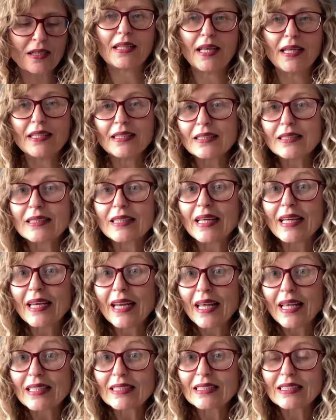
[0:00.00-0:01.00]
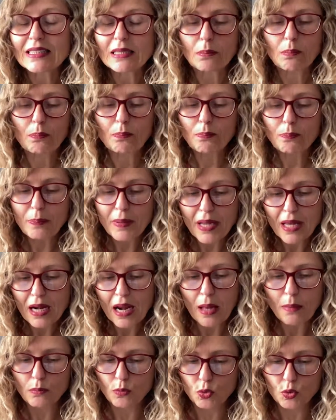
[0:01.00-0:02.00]
tem interesse
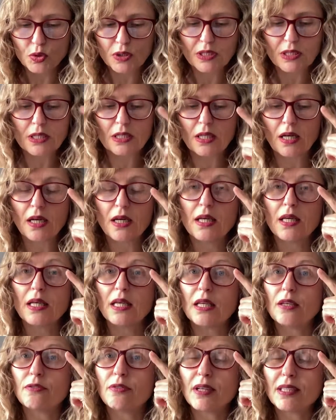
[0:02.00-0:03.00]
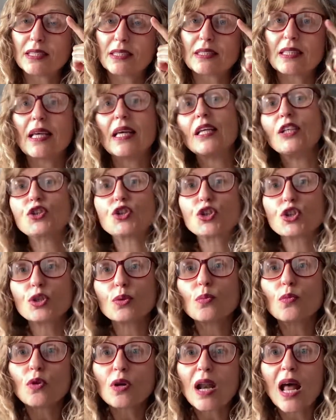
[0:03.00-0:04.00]
pela música e vai ser
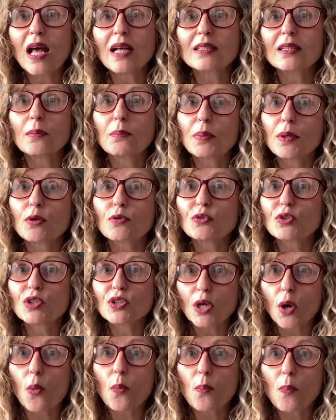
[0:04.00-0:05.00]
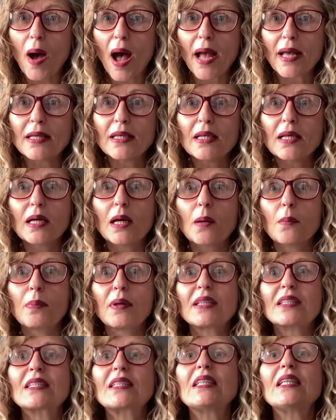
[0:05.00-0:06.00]
estimulada pelo seu pai
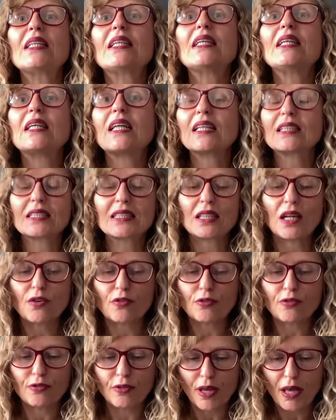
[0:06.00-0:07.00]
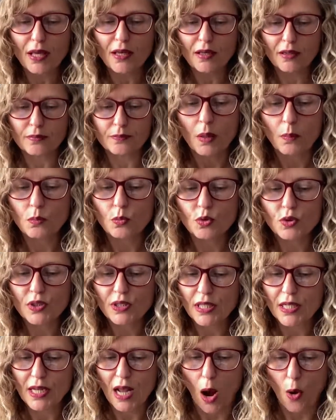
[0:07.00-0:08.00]
para seguir esta veia
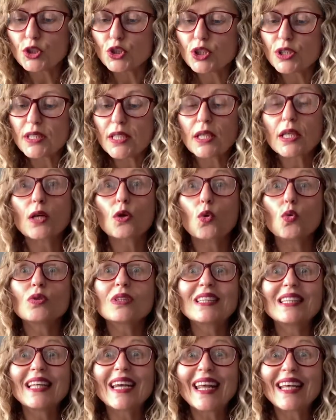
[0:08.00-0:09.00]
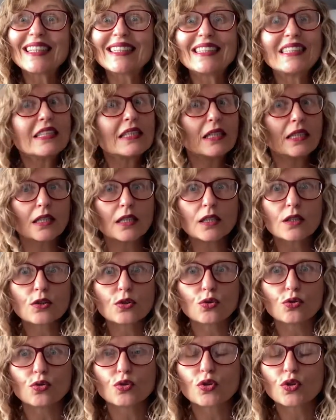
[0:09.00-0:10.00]
musical. Dizem que com 13
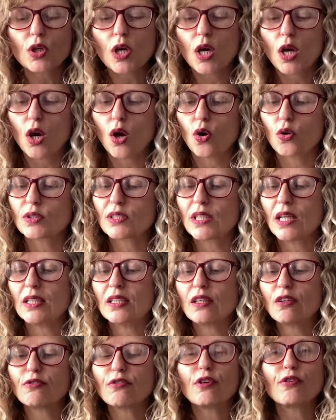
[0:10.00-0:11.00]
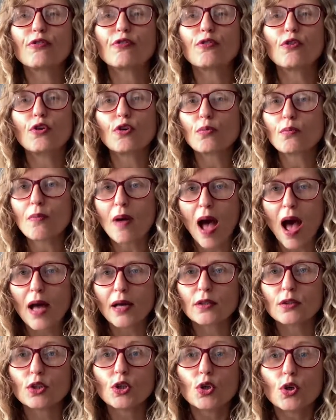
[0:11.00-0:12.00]
anos, Rosalia vai
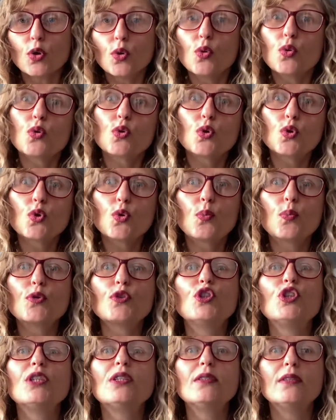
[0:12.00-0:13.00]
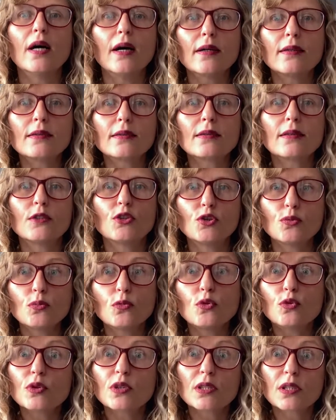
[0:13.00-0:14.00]
formar um grupo de dança e de
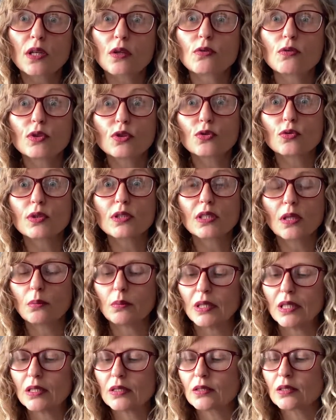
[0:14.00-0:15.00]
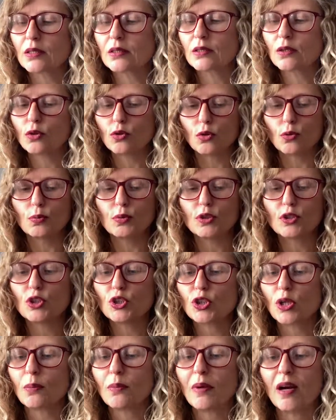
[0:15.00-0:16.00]
música com as suas amigas. Esse grupo se
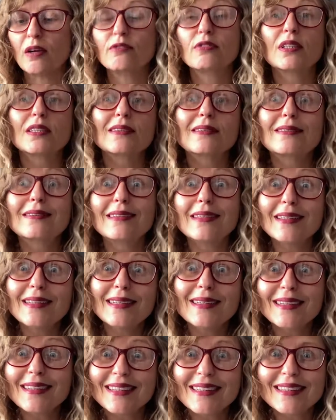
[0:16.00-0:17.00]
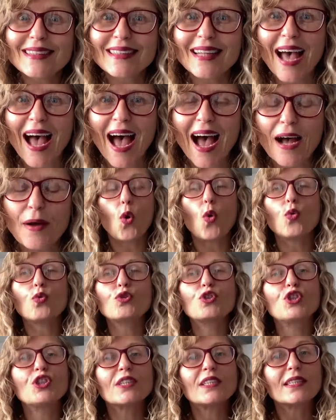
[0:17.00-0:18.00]
chamava Triana. Com
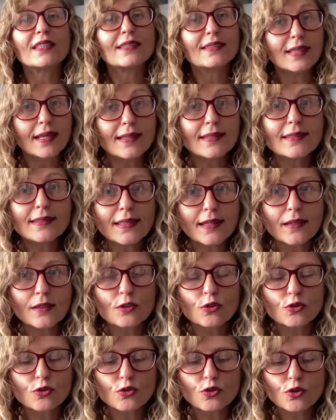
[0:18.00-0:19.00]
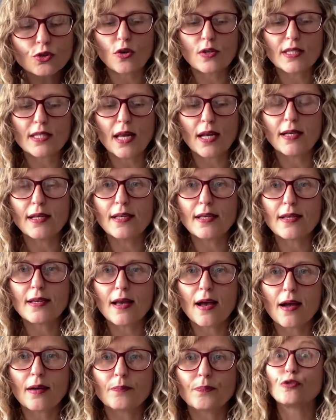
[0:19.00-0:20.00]
16 anos,
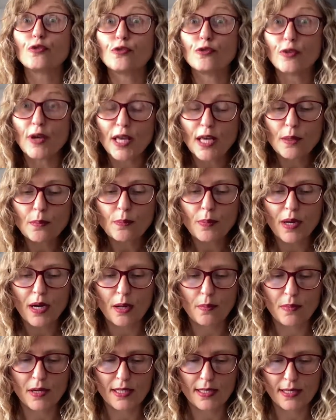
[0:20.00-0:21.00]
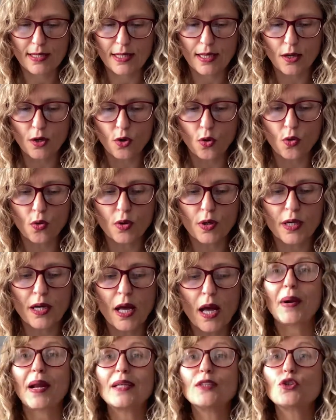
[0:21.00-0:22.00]
Rosalia vem para
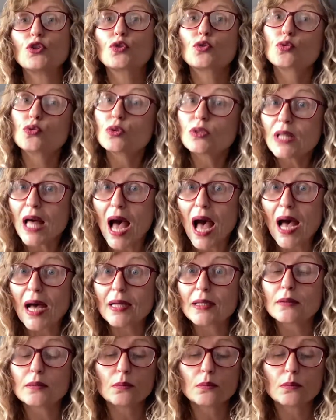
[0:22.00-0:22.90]
Barcelona para estudar